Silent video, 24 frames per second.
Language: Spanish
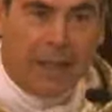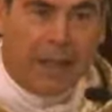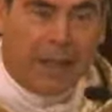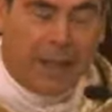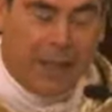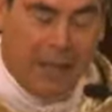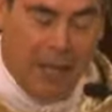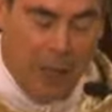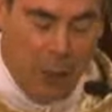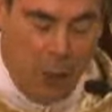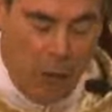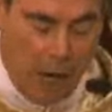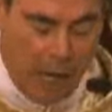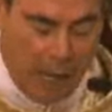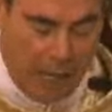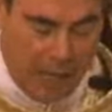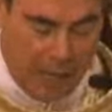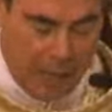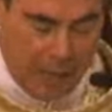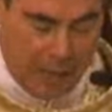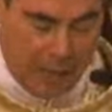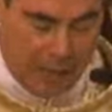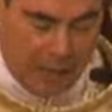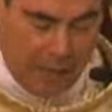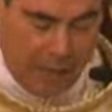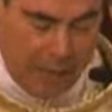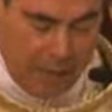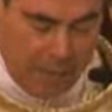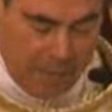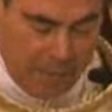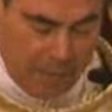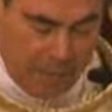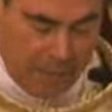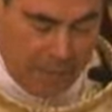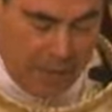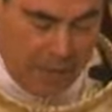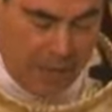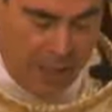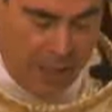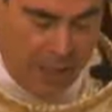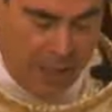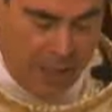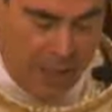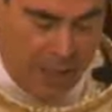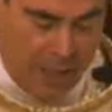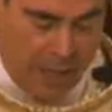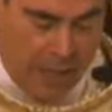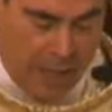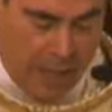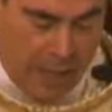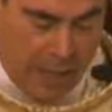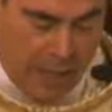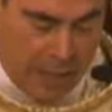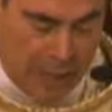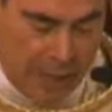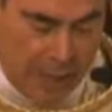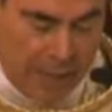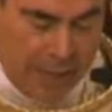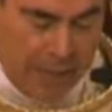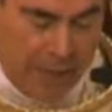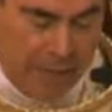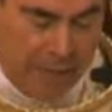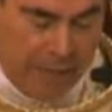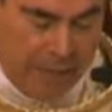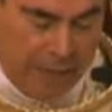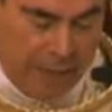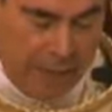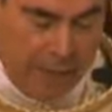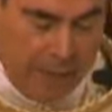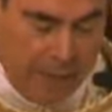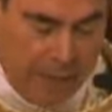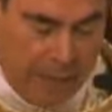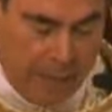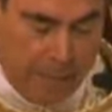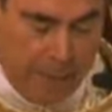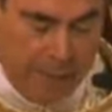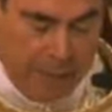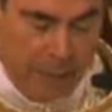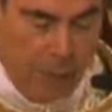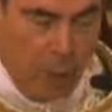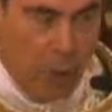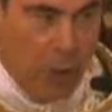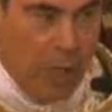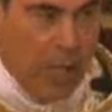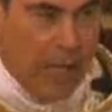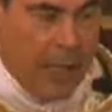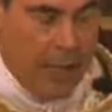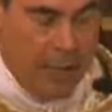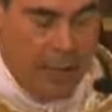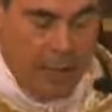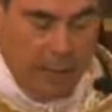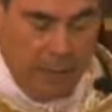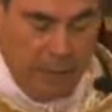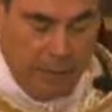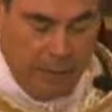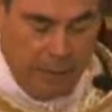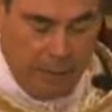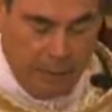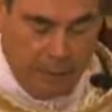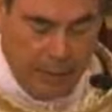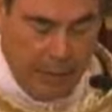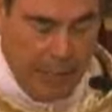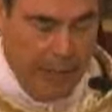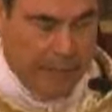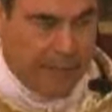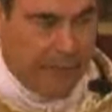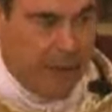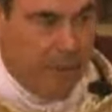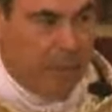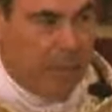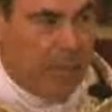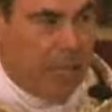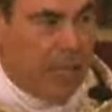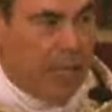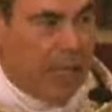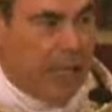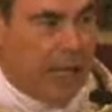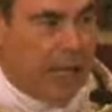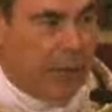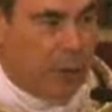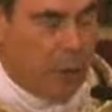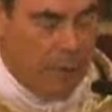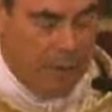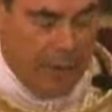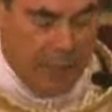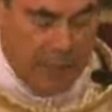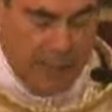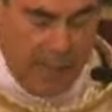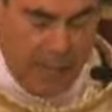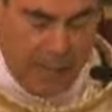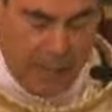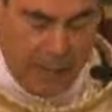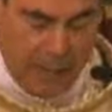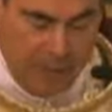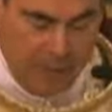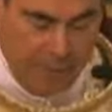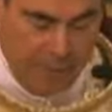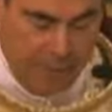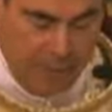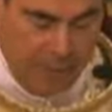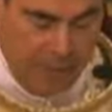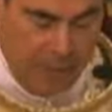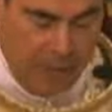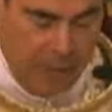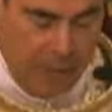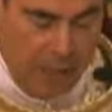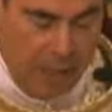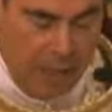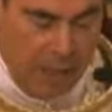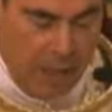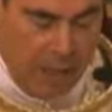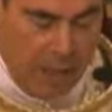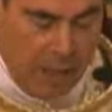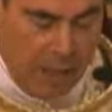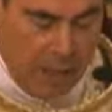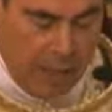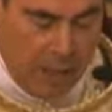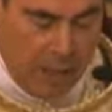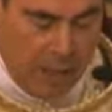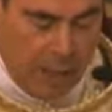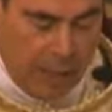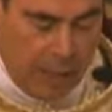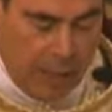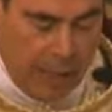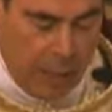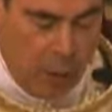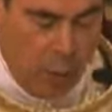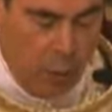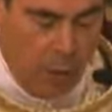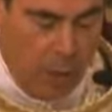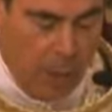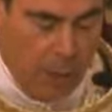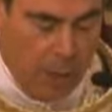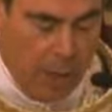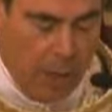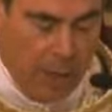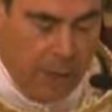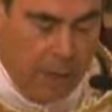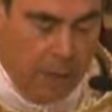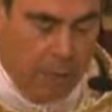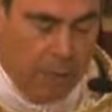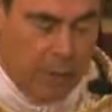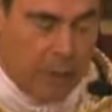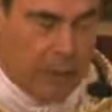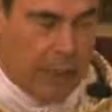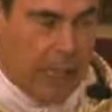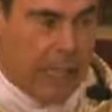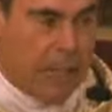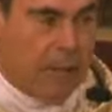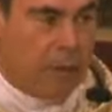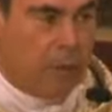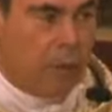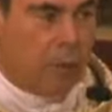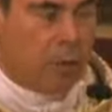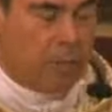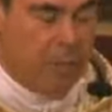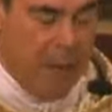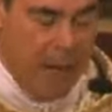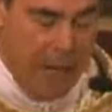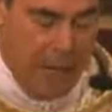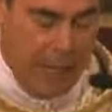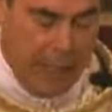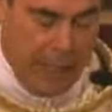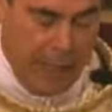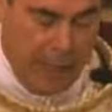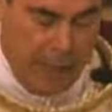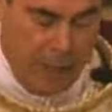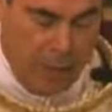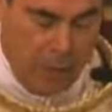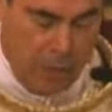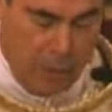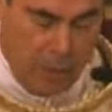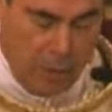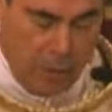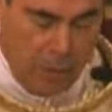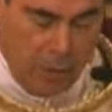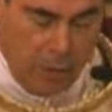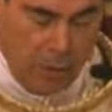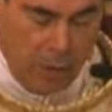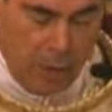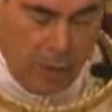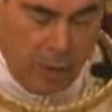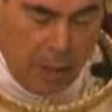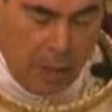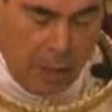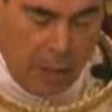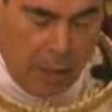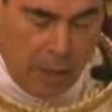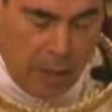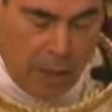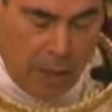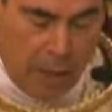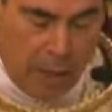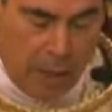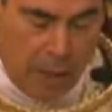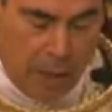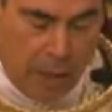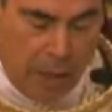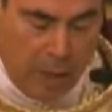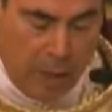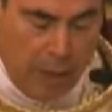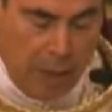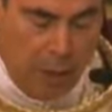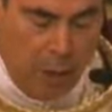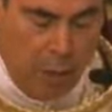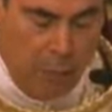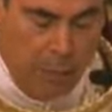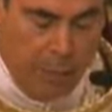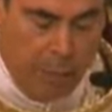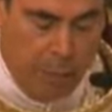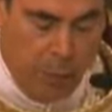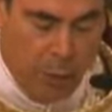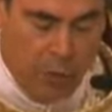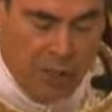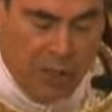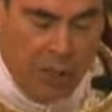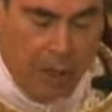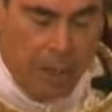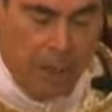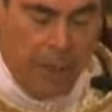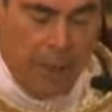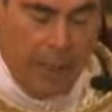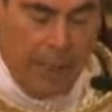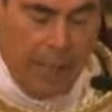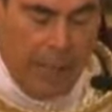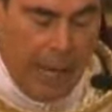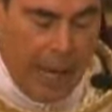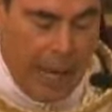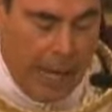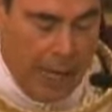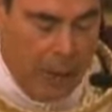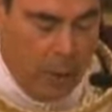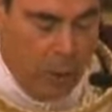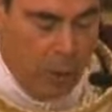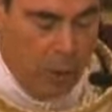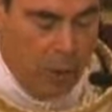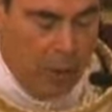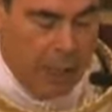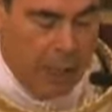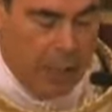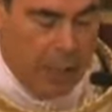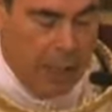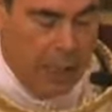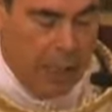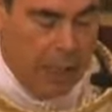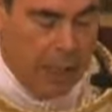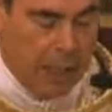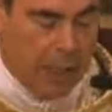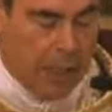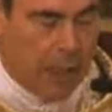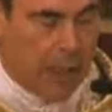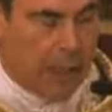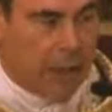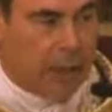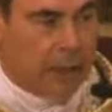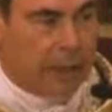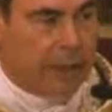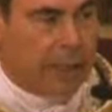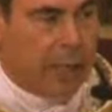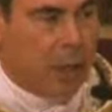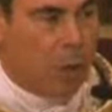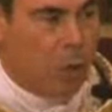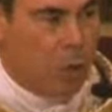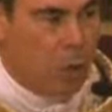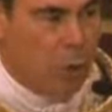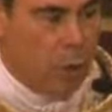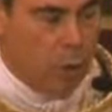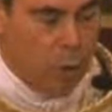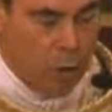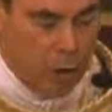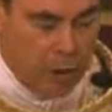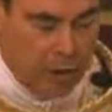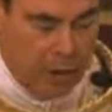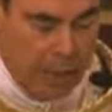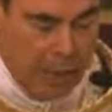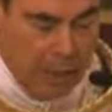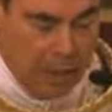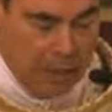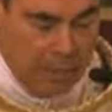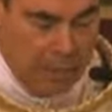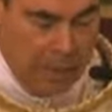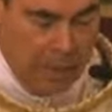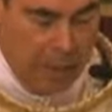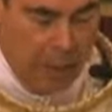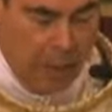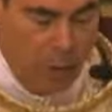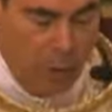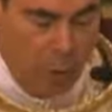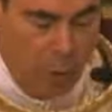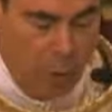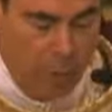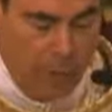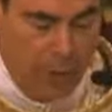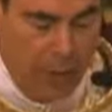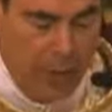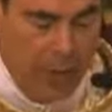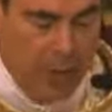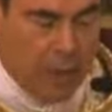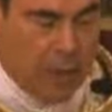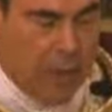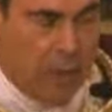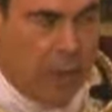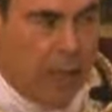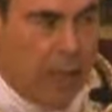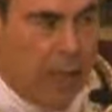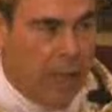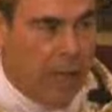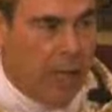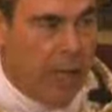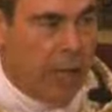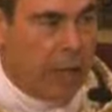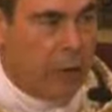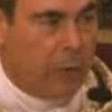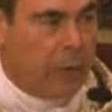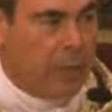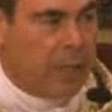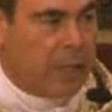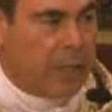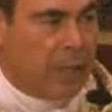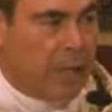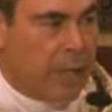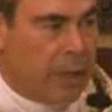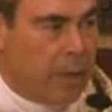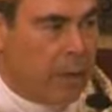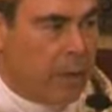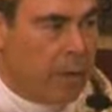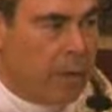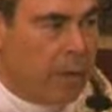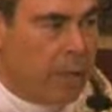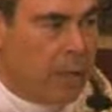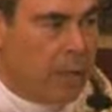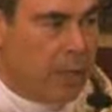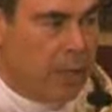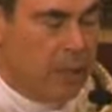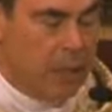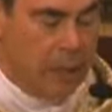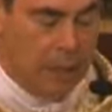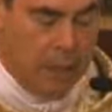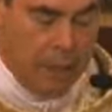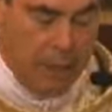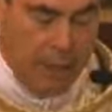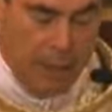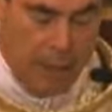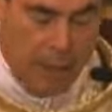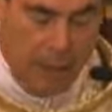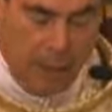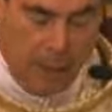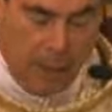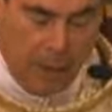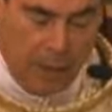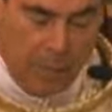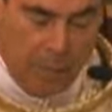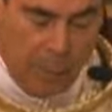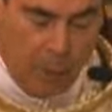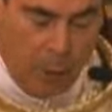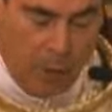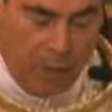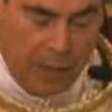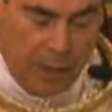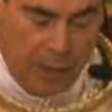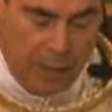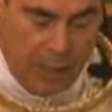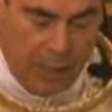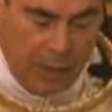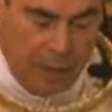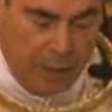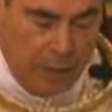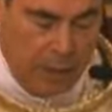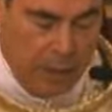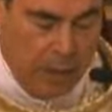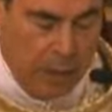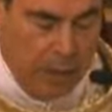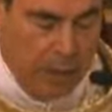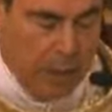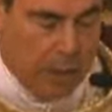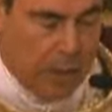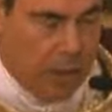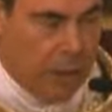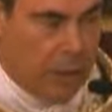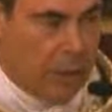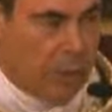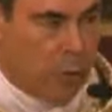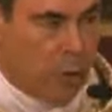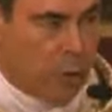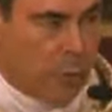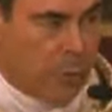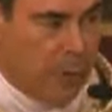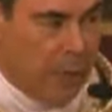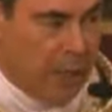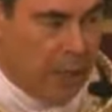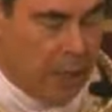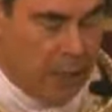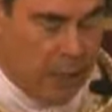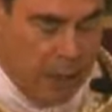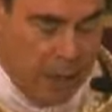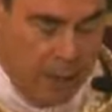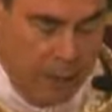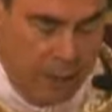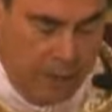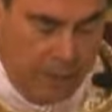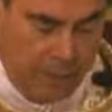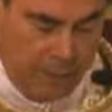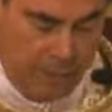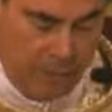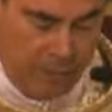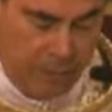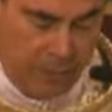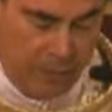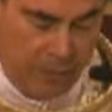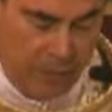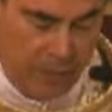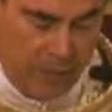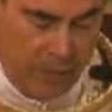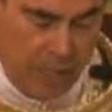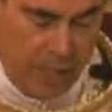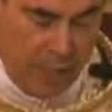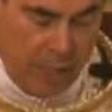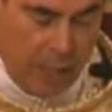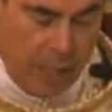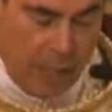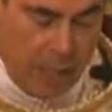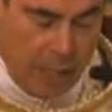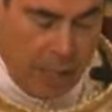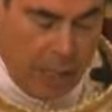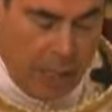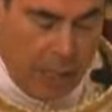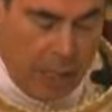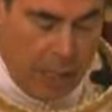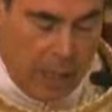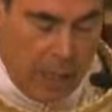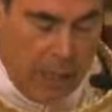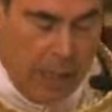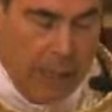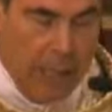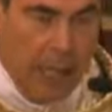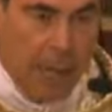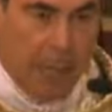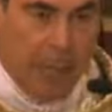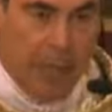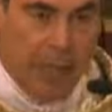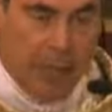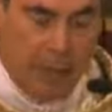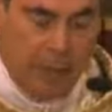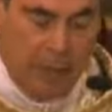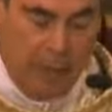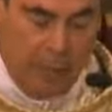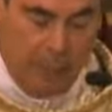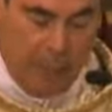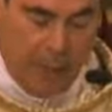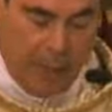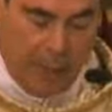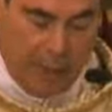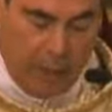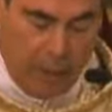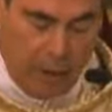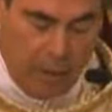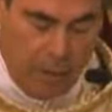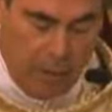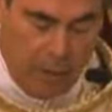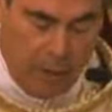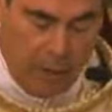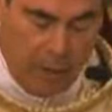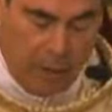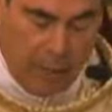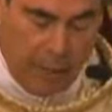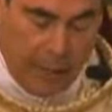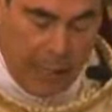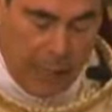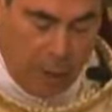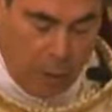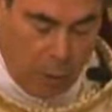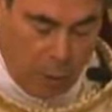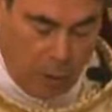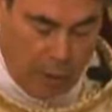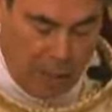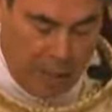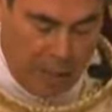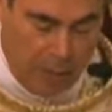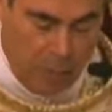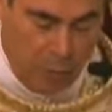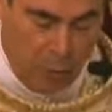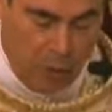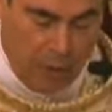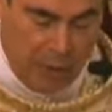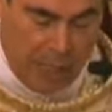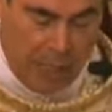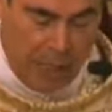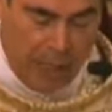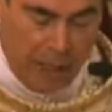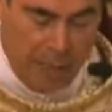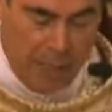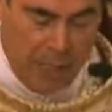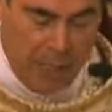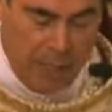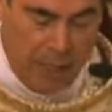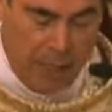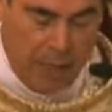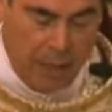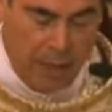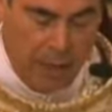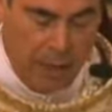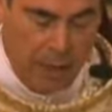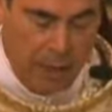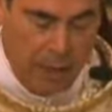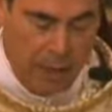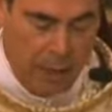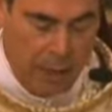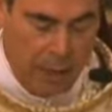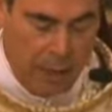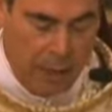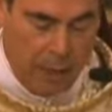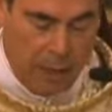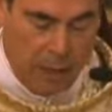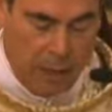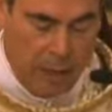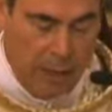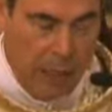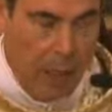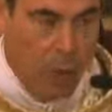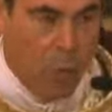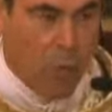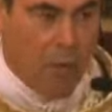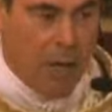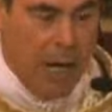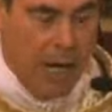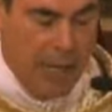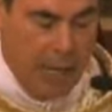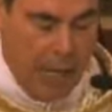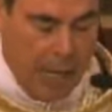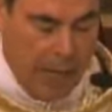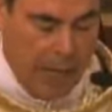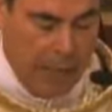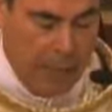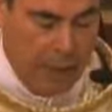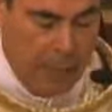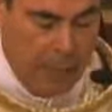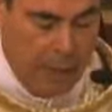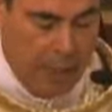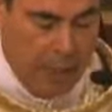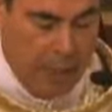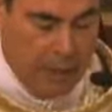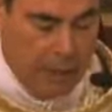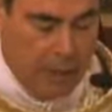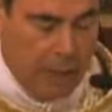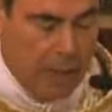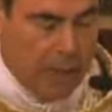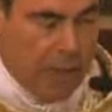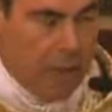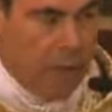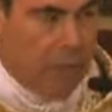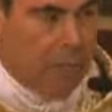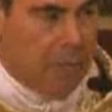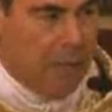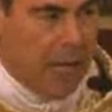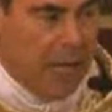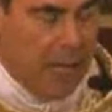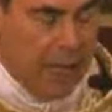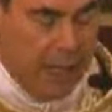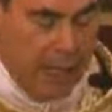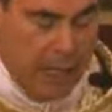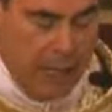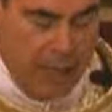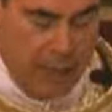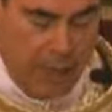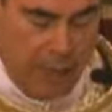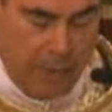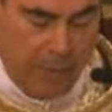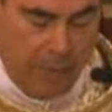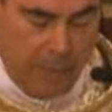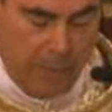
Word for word: Quiero agradecer en esta fiesta patronal de la familia diocesana la colaboración de tantos malagueños que hicieron posible la acogida de unos 3.000 jóvenes en nuestra diócesis procedentes de distintos países y la participación en la Jornada Mundial en Madrid de una gran representación malagueña